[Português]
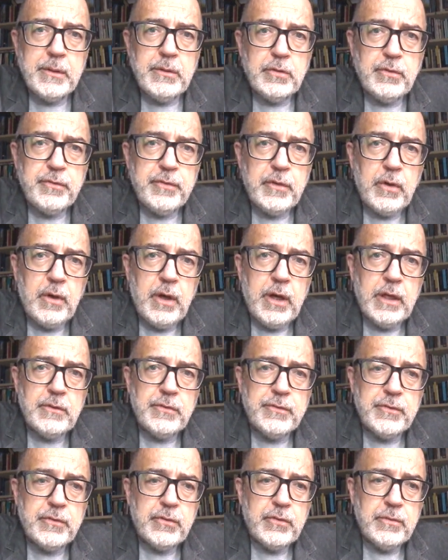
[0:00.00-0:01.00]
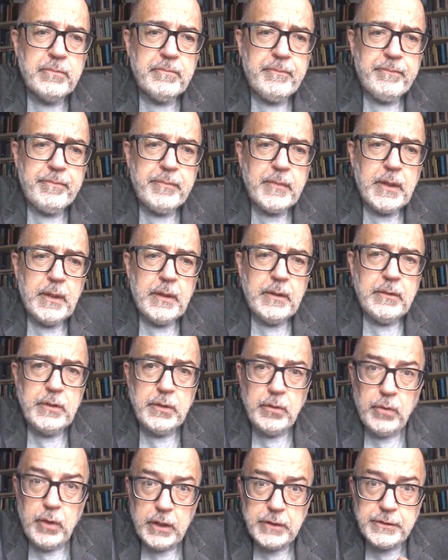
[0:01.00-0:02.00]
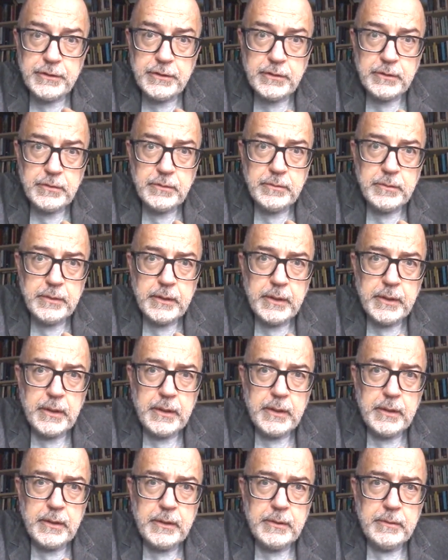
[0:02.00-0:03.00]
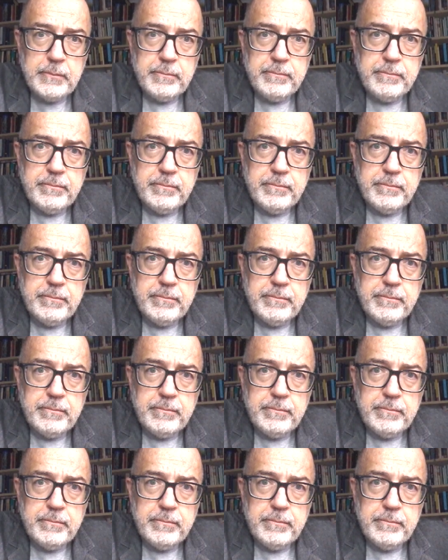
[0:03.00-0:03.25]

dos filósofos, de nós é,